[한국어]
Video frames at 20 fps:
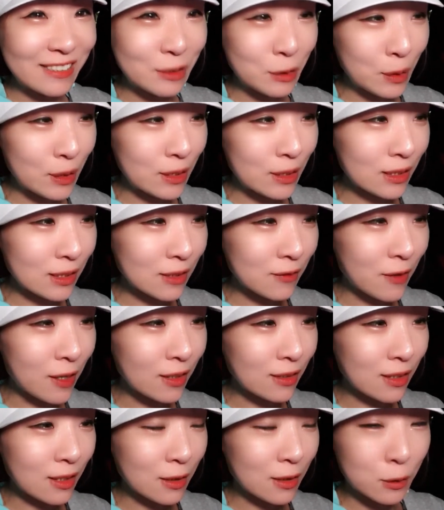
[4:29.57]
우리 회장님
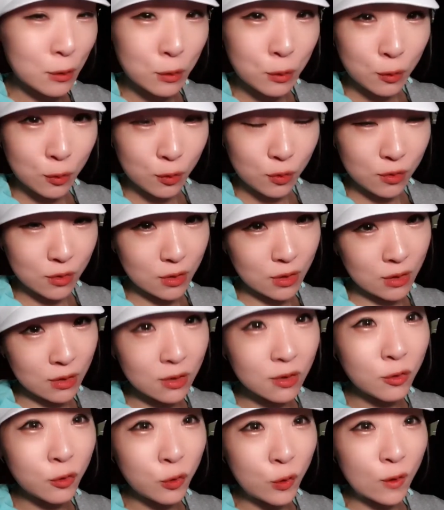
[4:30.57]
항상
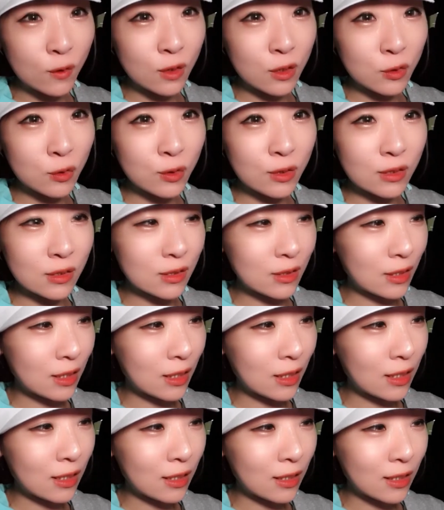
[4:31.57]
큰 후원
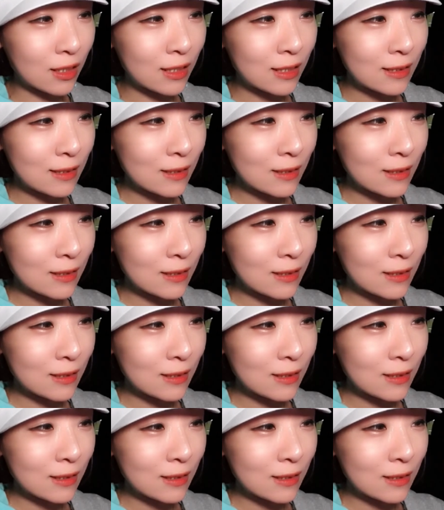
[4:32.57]
해주시는데